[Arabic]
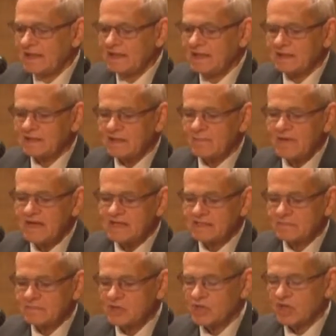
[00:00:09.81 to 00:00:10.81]
كان يعني
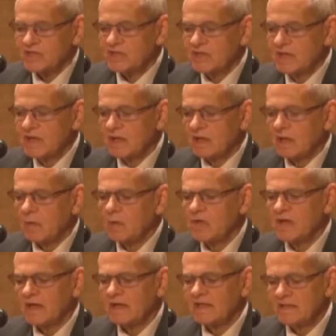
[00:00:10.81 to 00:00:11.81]
يتميز بشخصية
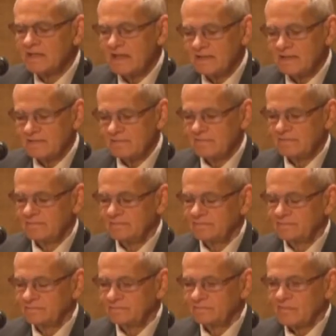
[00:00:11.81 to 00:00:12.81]
قوية جدا
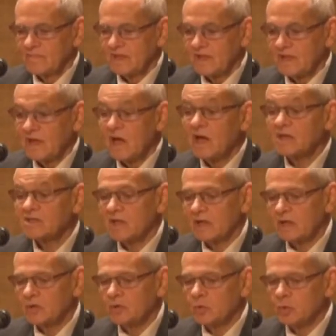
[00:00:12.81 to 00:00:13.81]
إلى
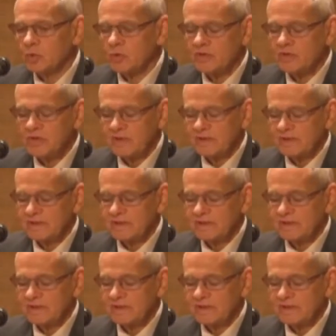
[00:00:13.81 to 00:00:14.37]
أقصى الحدود